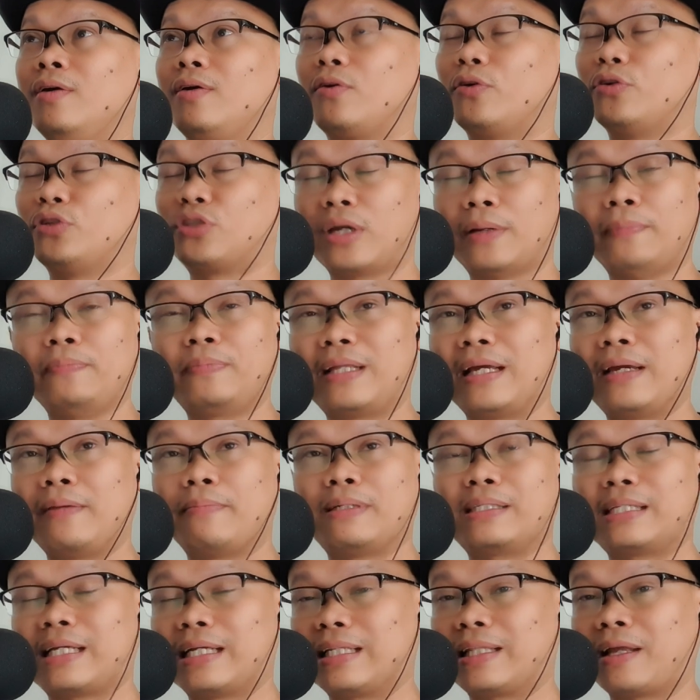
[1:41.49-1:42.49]
or something.
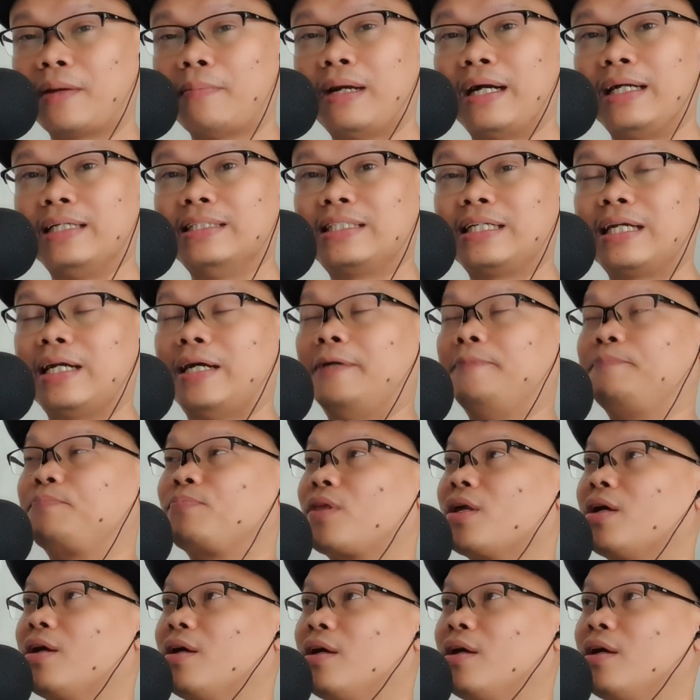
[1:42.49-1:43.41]
Basta natamaan siya.